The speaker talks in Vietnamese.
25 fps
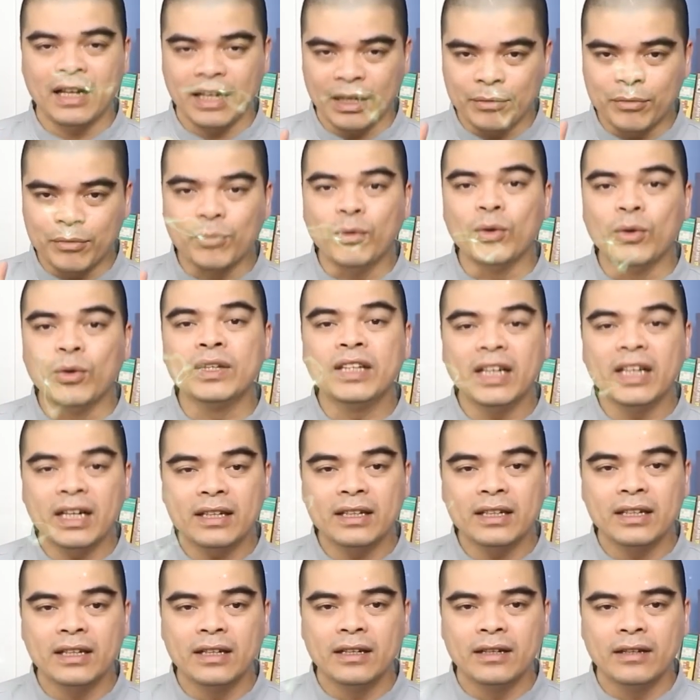ngày mùng 4 Tết
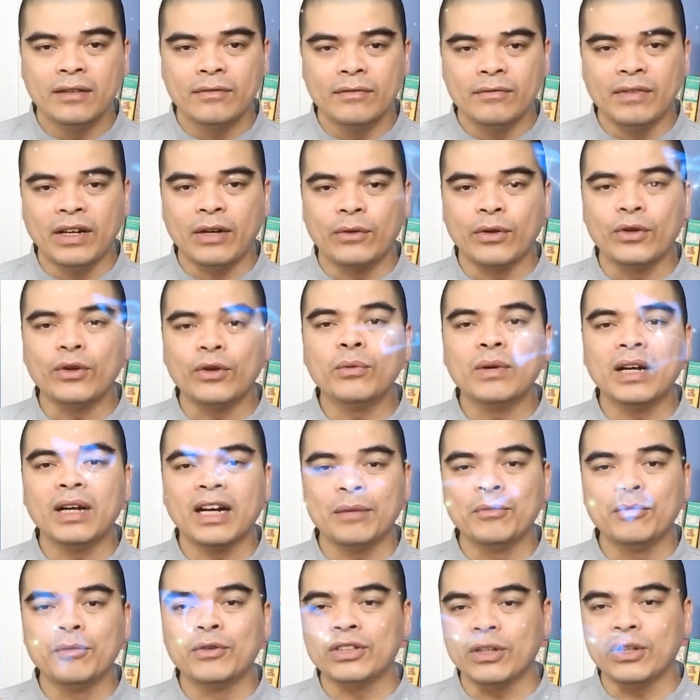và cuối cùng là
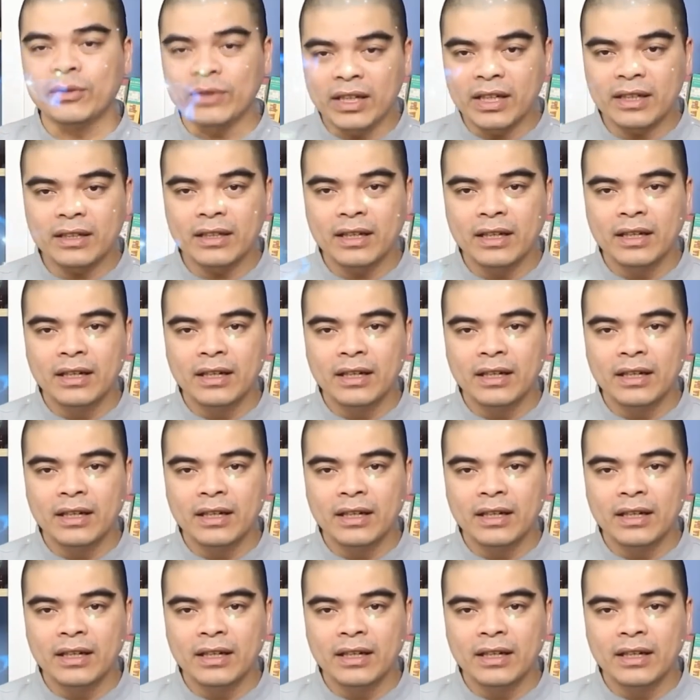ngày mùng 6 Tết.